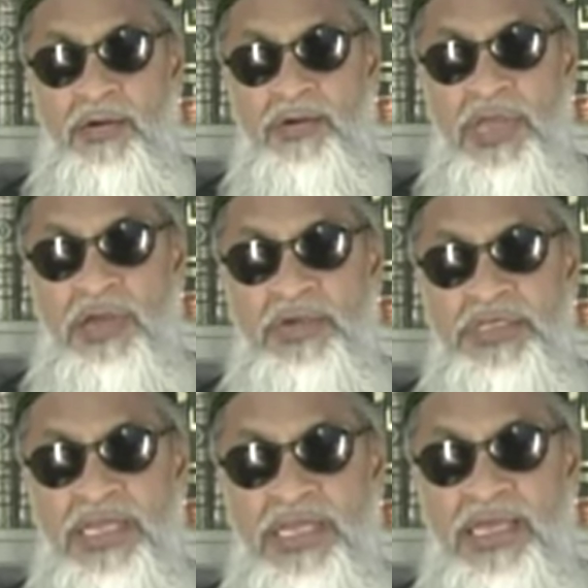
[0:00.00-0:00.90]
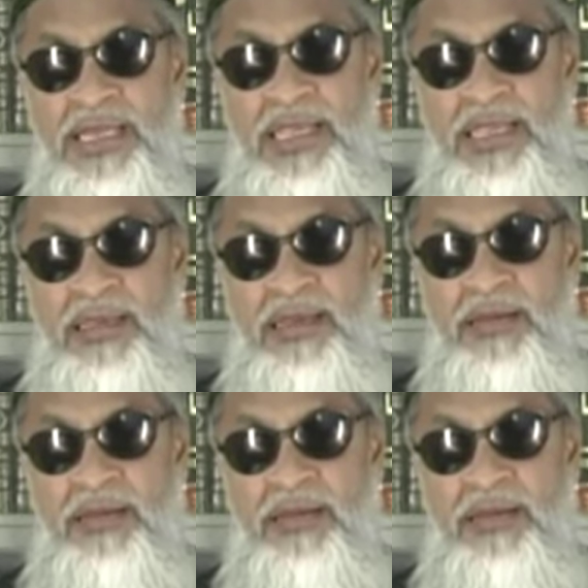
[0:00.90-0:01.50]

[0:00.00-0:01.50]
उसका कोई शरीक नहीं